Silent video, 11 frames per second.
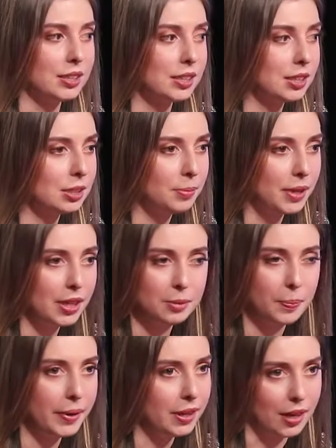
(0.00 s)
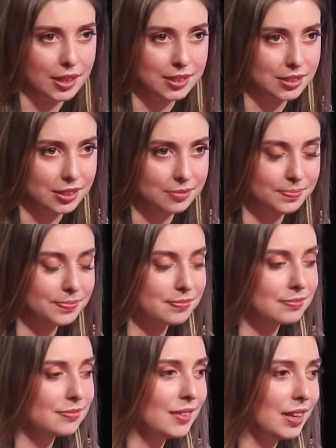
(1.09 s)
А Законопроект прекрасный.
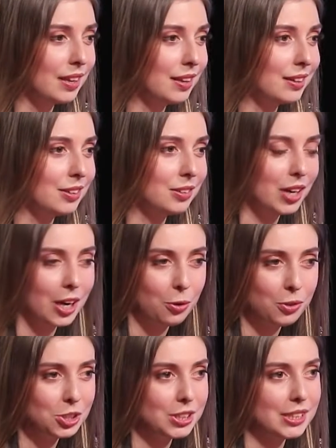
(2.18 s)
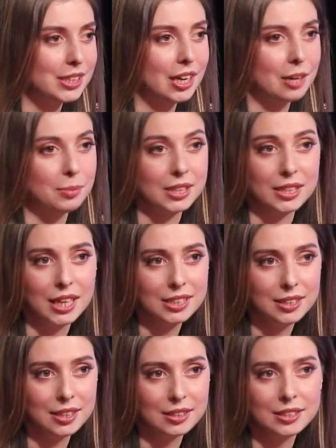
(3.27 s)
Э, хорош и для
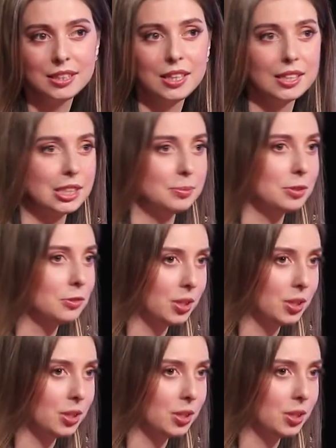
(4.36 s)
работодателя, и для самого